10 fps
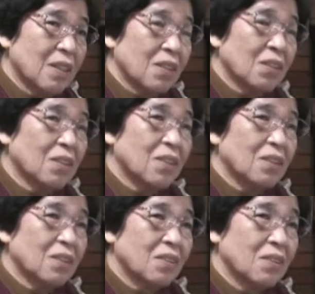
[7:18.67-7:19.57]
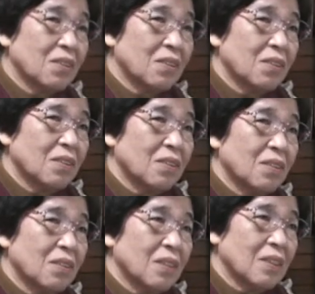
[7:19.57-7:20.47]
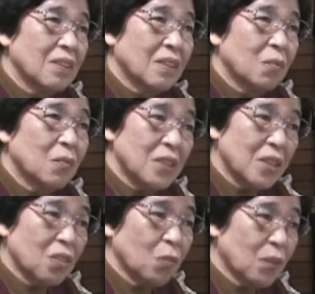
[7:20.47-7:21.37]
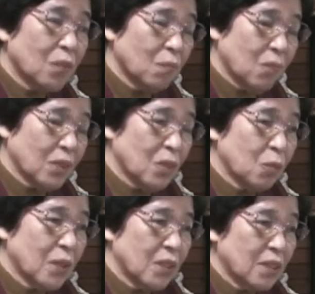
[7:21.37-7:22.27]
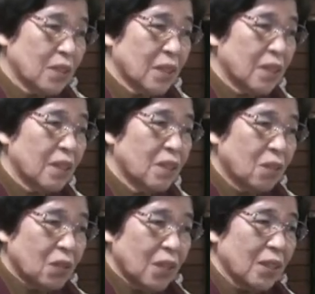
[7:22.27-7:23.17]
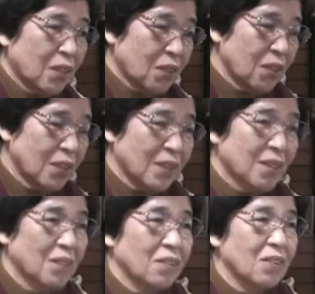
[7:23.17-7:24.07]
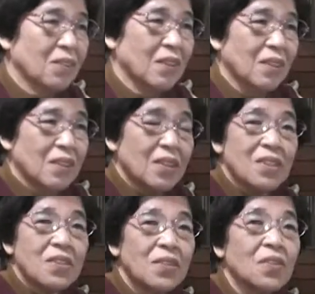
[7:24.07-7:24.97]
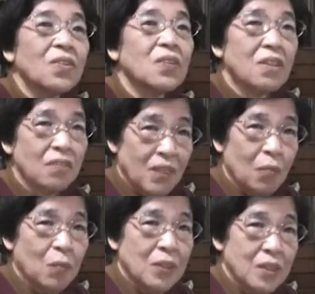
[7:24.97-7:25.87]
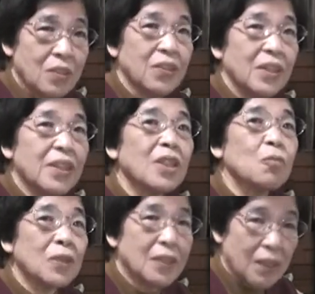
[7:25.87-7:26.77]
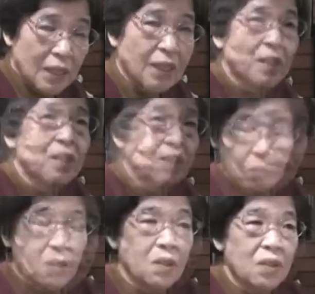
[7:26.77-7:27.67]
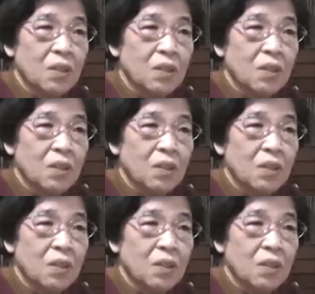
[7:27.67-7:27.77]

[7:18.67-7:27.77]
らとにかくその何ですかピンセットも持たせてもらってそれからこうやってこうやってということで傷の交換もやっぱし一応やっていきましたそして